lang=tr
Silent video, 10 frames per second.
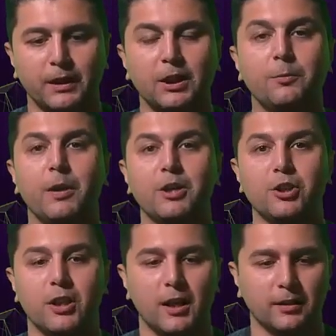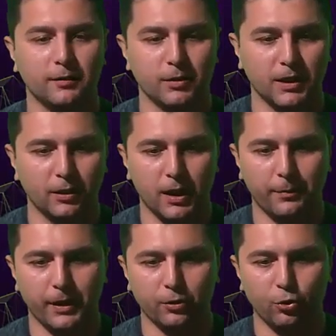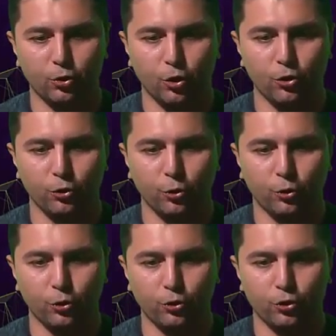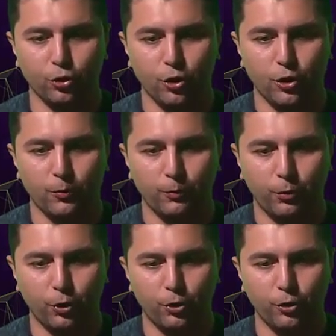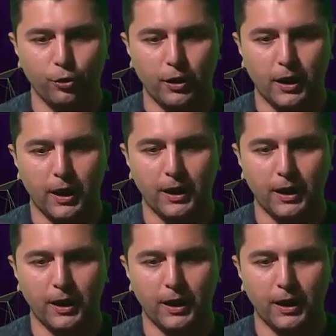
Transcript: 25 çıkardığımızda ne yapar? 119 bölü